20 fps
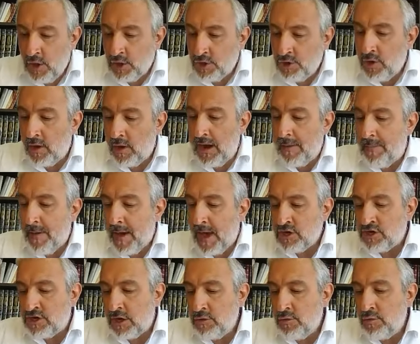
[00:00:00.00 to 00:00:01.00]
dans la
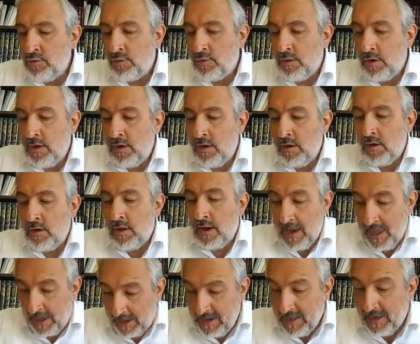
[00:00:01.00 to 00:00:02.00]
paracha de
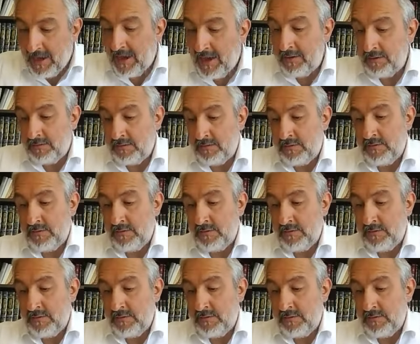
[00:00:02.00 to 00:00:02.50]
l'Echlecha,